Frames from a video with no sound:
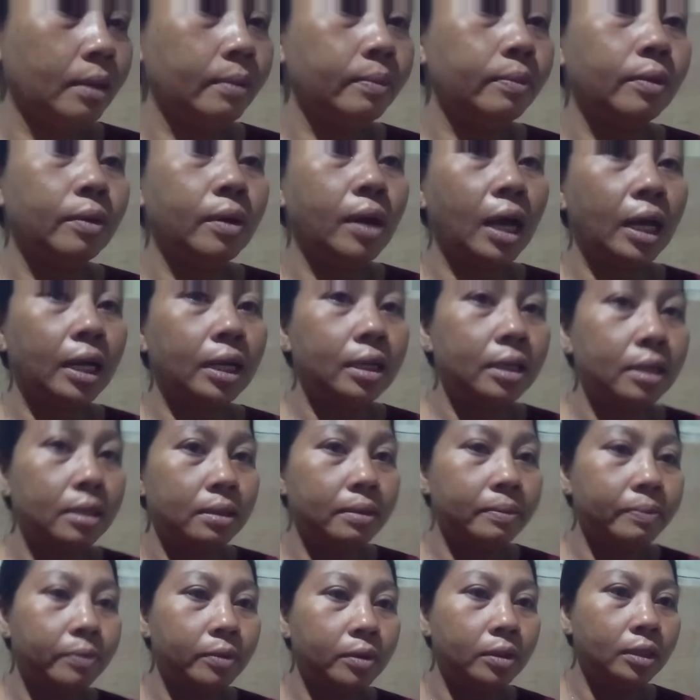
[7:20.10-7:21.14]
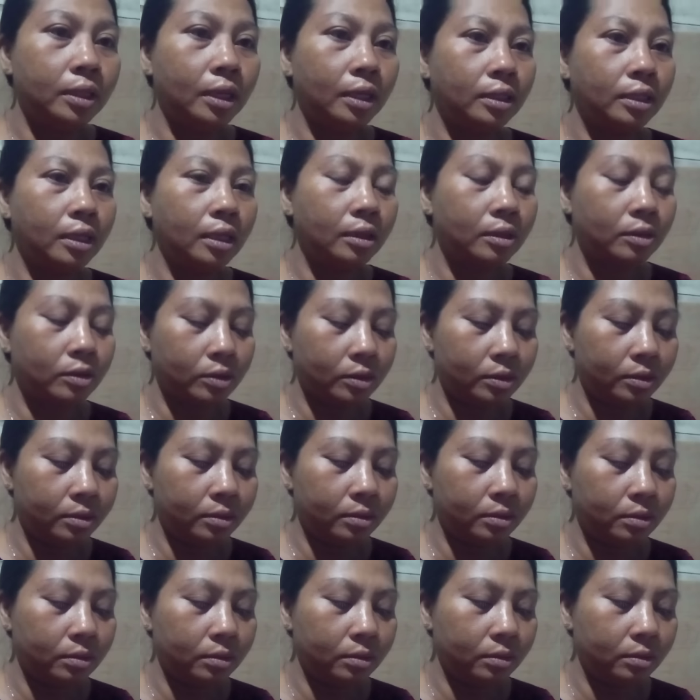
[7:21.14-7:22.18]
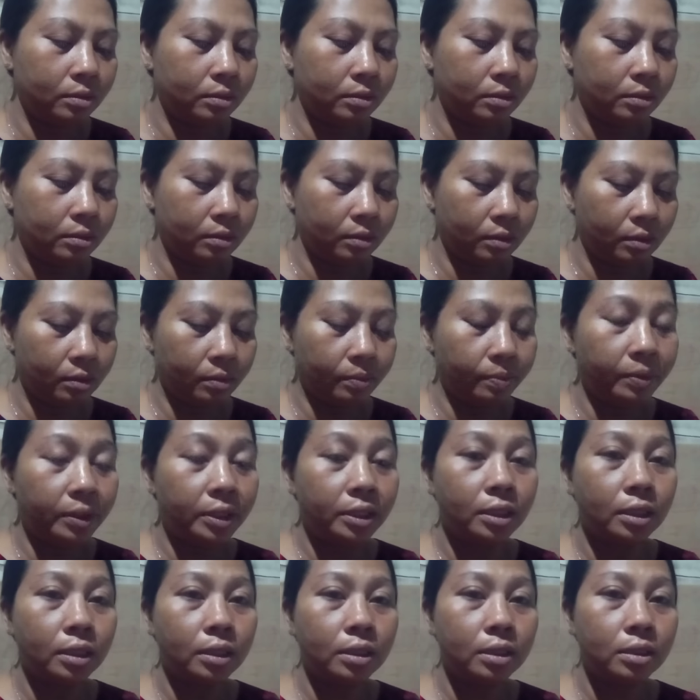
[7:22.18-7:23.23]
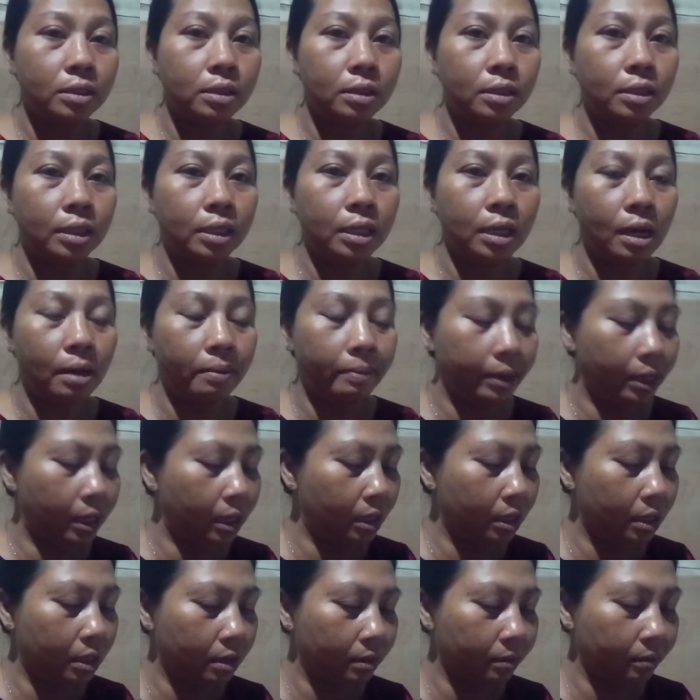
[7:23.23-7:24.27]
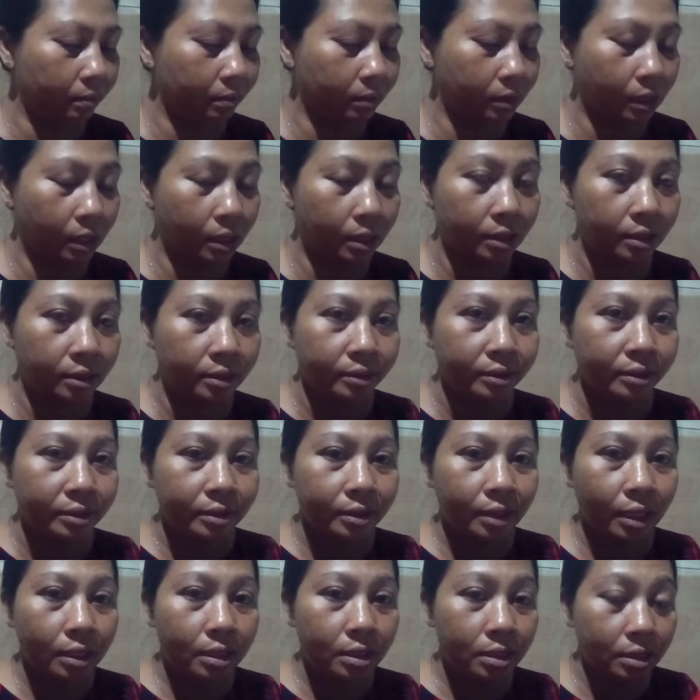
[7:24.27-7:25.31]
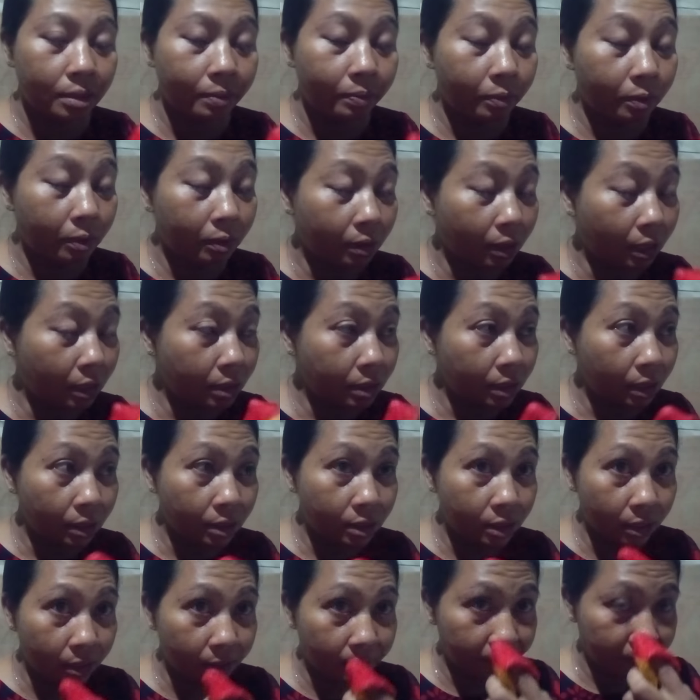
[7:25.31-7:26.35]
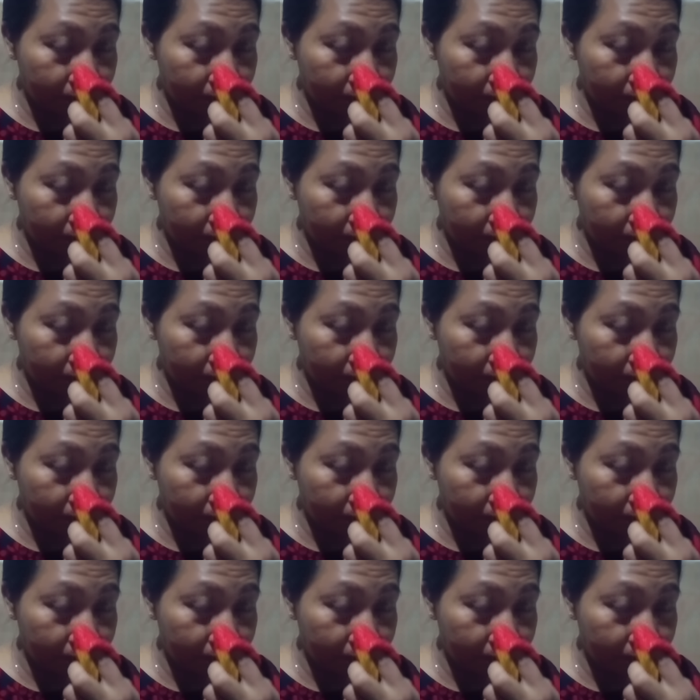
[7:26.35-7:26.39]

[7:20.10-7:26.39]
bukan bu sasa terus bersedih-sedih di kamera ndak bisa tadi spontan saja